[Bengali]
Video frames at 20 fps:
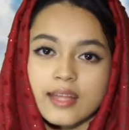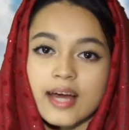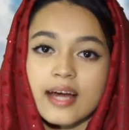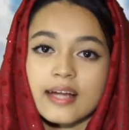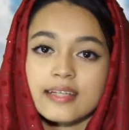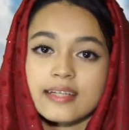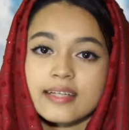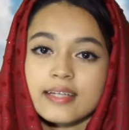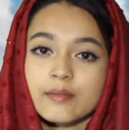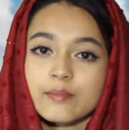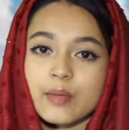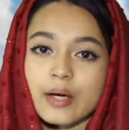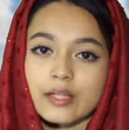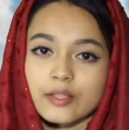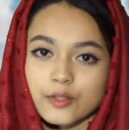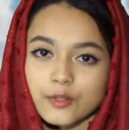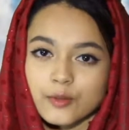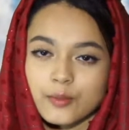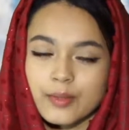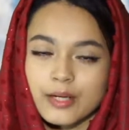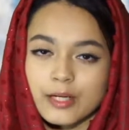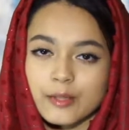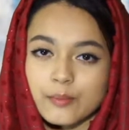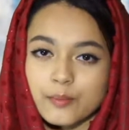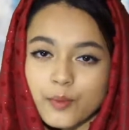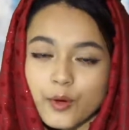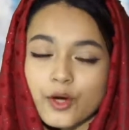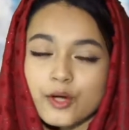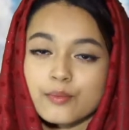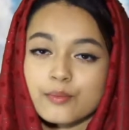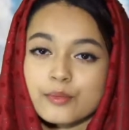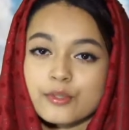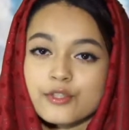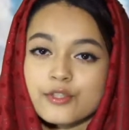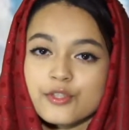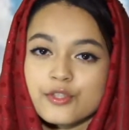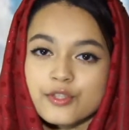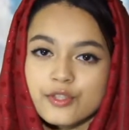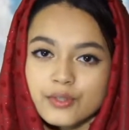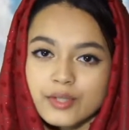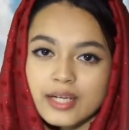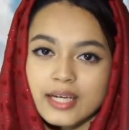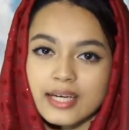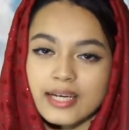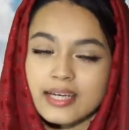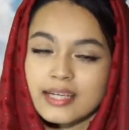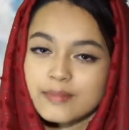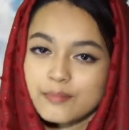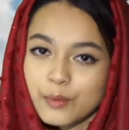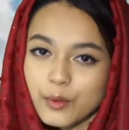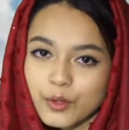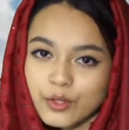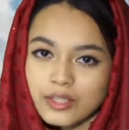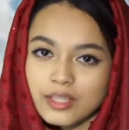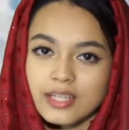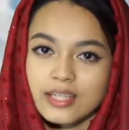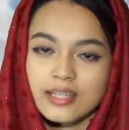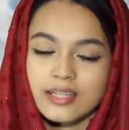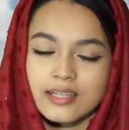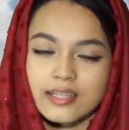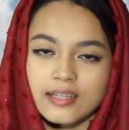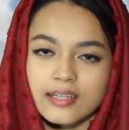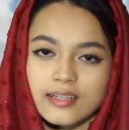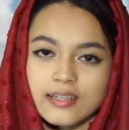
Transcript: আন্টির বান্ধবীর পরামর্শ শুনে পরদিনই